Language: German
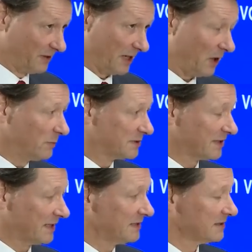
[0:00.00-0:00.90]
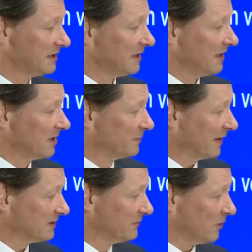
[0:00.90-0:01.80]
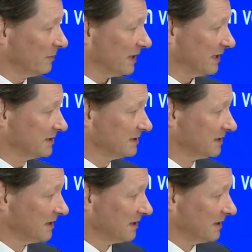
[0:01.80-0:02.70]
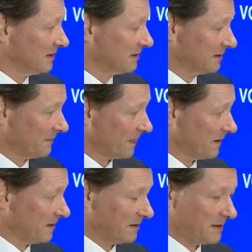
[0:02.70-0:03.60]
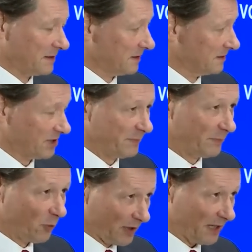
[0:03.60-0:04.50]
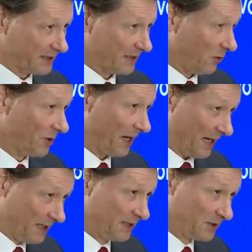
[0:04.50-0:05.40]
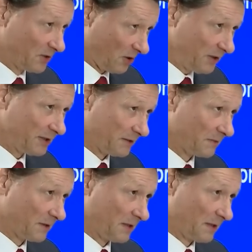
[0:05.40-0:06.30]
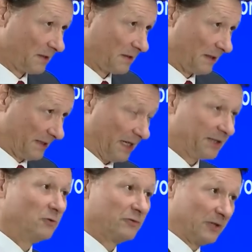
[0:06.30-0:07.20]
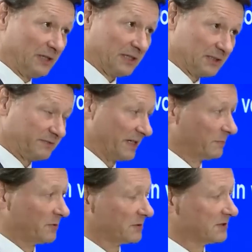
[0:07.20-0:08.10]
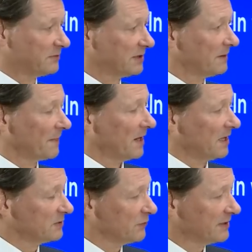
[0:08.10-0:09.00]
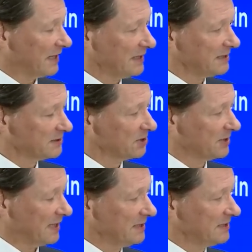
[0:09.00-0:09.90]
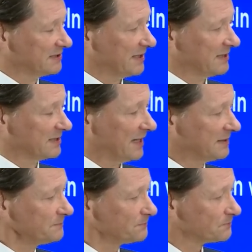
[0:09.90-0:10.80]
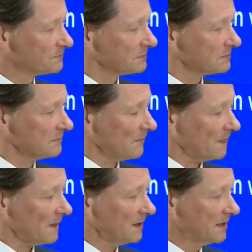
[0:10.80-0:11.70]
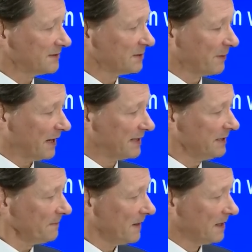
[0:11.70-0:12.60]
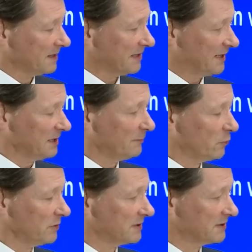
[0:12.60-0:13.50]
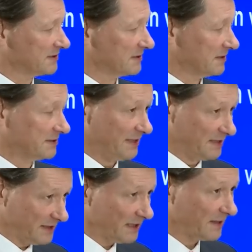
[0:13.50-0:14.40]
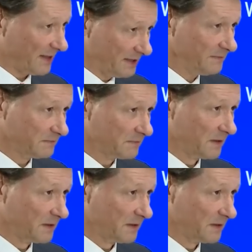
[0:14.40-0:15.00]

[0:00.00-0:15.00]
geraume Zeit entsprechend vorbereitet. Äh, JP Morgan hat ja auch einen eigenen Coin, mhm. der dann nur für interne Zwecke benutzt wird. Also von daher, die sind schon einige Zeit dran der Supply, das Angebot ist sehr, sehr klein.